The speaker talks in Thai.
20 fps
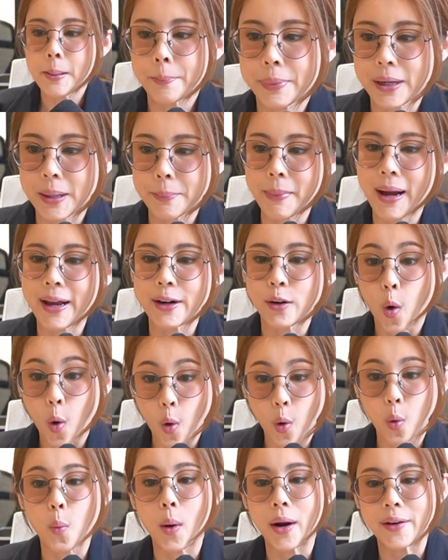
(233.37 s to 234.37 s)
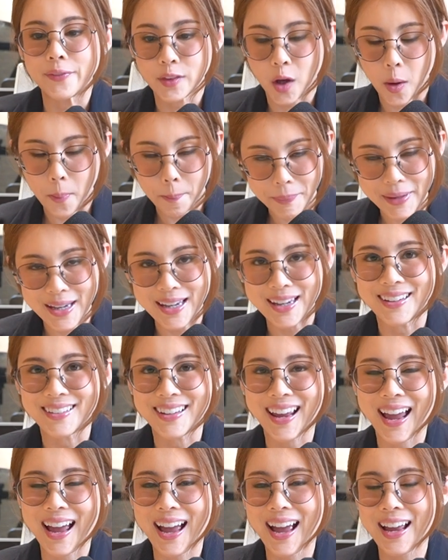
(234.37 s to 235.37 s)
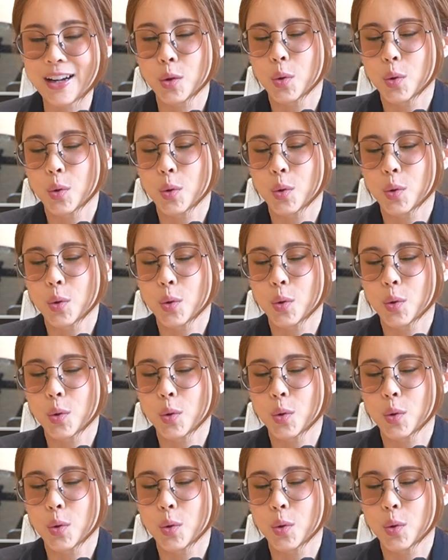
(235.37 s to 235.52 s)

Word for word: ประมาณ 6 วันต่อปีนะคะ